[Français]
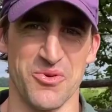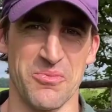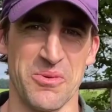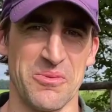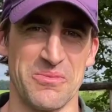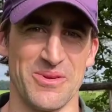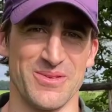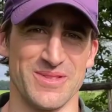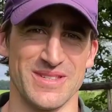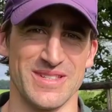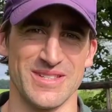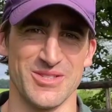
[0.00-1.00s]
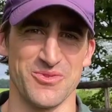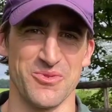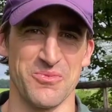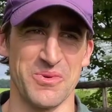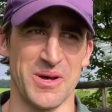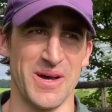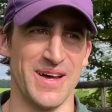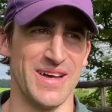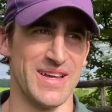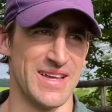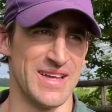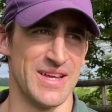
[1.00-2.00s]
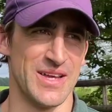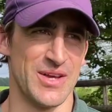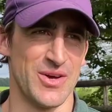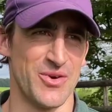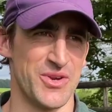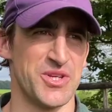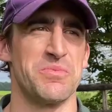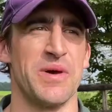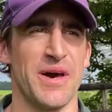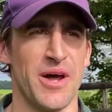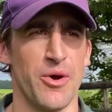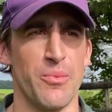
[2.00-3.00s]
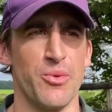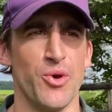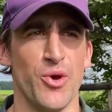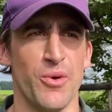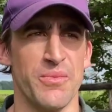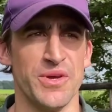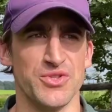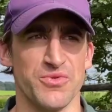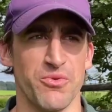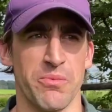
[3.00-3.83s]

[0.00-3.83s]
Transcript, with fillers: ne veux pas me plaindre. Je veux pas, on espère mieux, mais je ne veux